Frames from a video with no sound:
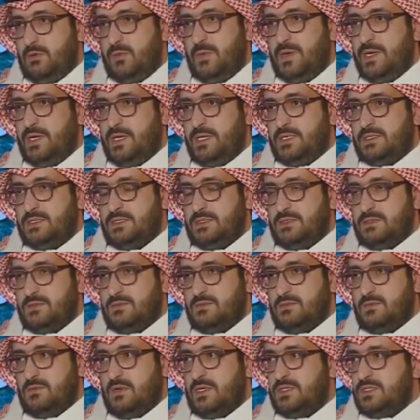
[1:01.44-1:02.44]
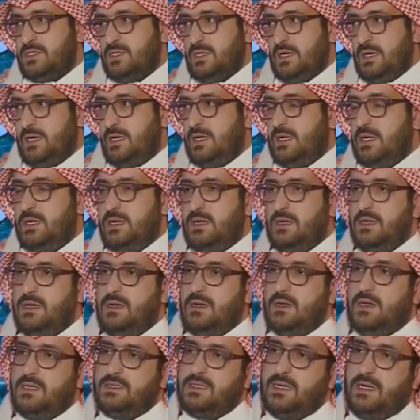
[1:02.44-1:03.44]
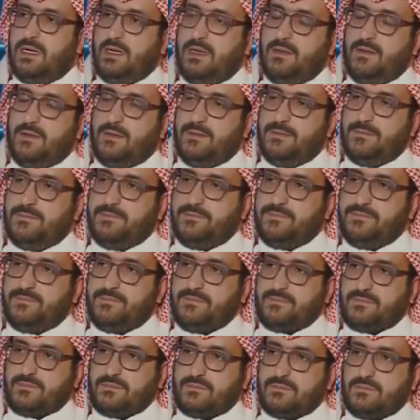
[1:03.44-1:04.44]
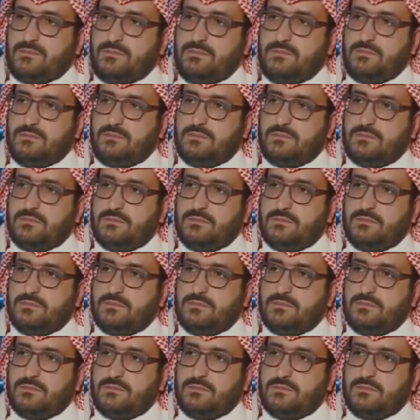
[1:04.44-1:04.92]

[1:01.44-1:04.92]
مميز واشكر على الاداء هذا. جميل بس يعني